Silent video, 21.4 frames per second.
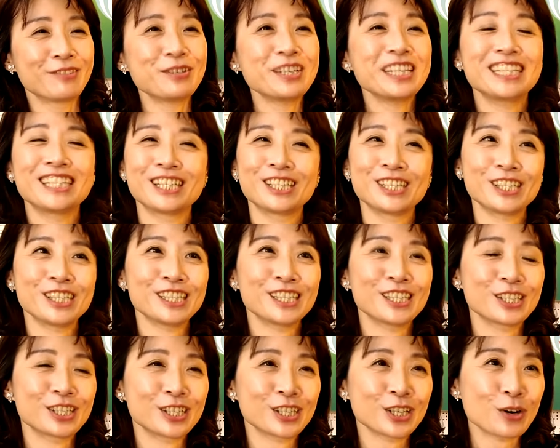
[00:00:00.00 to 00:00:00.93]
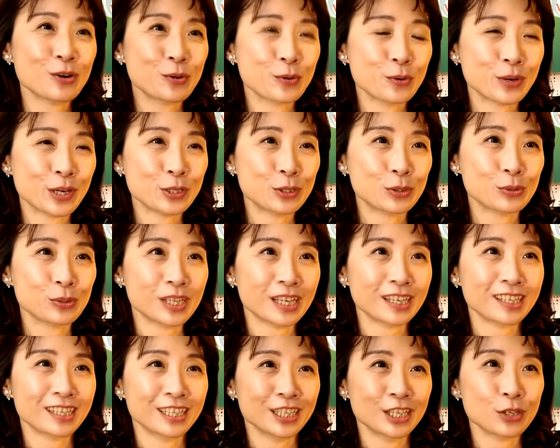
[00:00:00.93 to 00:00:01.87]
我以前是到国外出
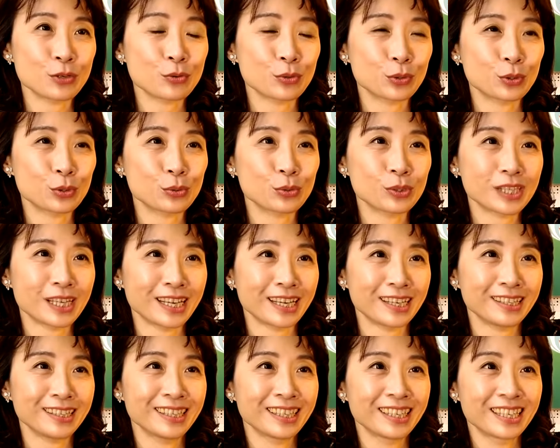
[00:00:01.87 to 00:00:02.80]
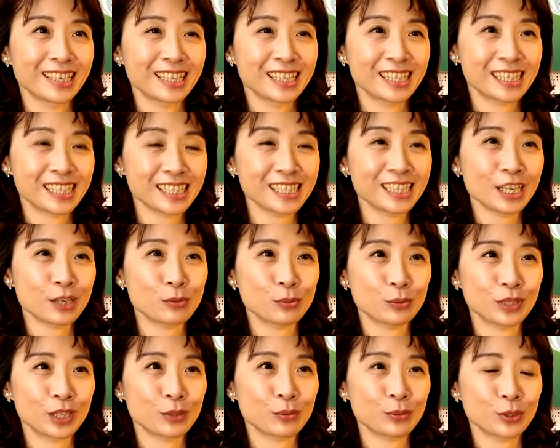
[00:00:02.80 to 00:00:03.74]
差，可能英国出差四天
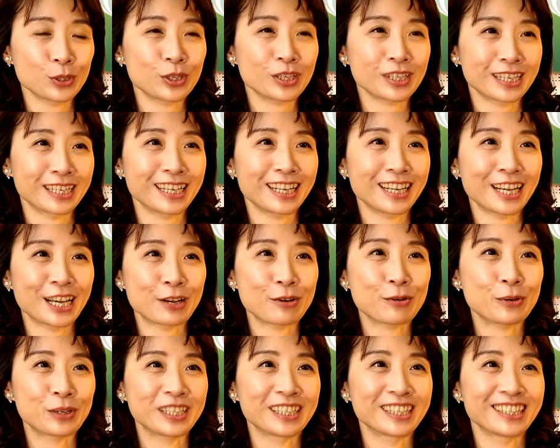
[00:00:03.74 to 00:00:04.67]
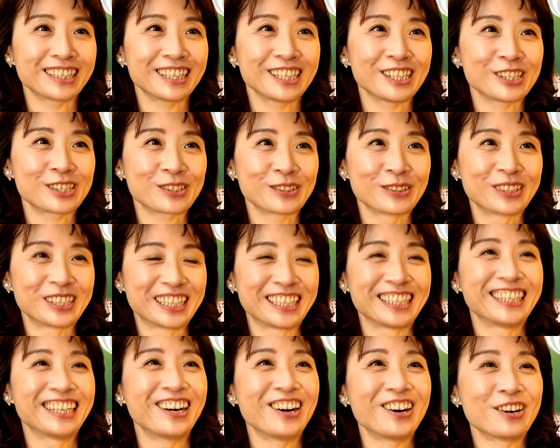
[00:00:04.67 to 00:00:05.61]
五天，我就要给他来回的那一种
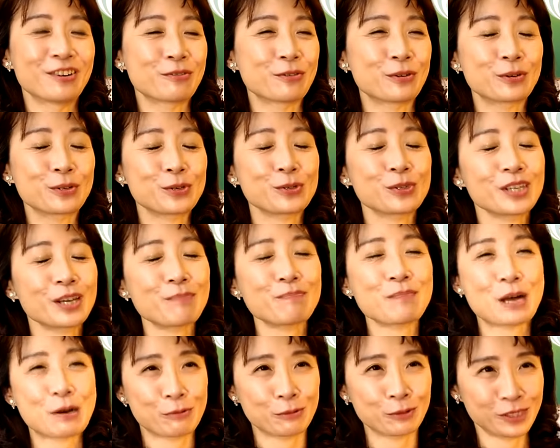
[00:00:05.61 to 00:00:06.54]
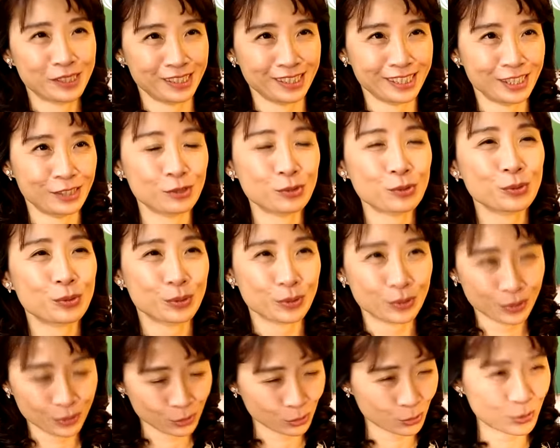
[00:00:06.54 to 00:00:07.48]
人，哈。我就是要把握时间
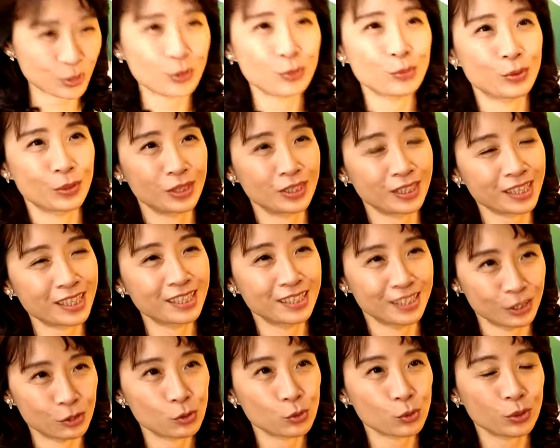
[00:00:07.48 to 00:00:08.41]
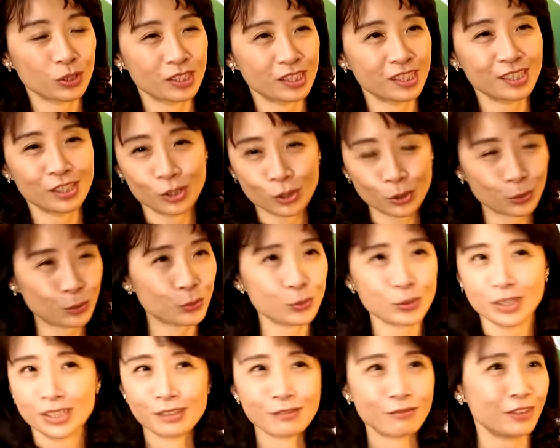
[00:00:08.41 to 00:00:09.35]
做所有我可能做的事，走
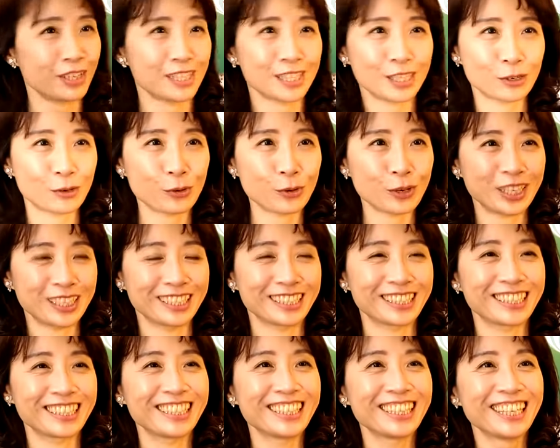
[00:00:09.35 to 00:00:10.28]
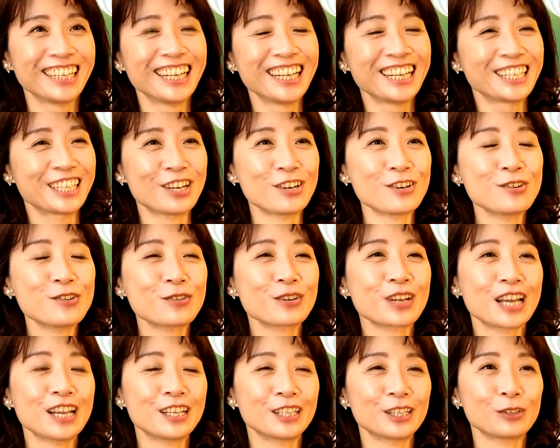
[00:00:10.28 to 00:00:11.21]
路也是非常快的，是。然后
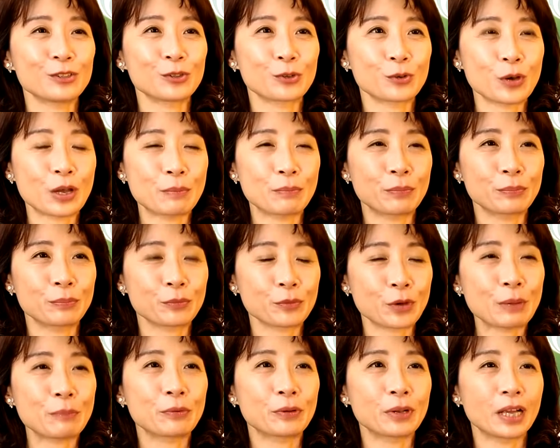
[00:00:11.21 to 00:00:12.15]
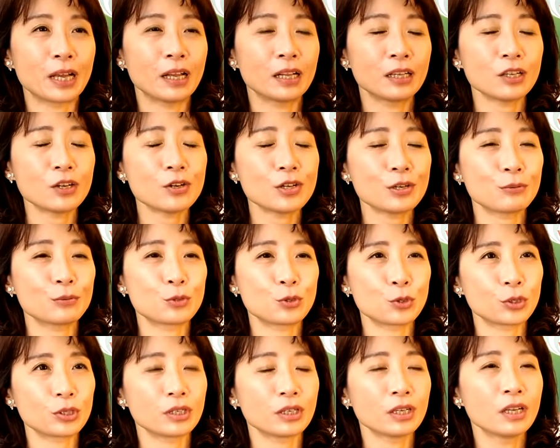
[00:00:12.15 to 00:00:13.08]
开了刀就快快不来，那后来我
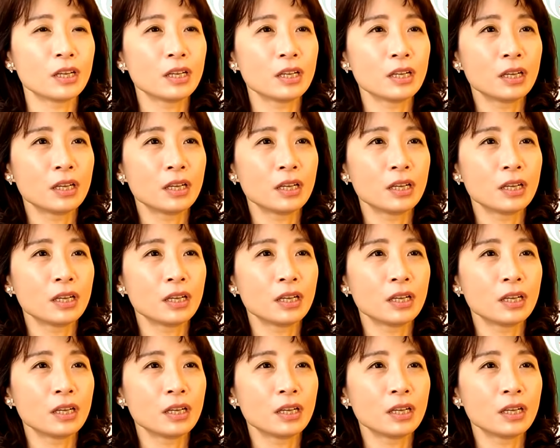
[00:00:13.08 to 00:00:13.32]
觉得。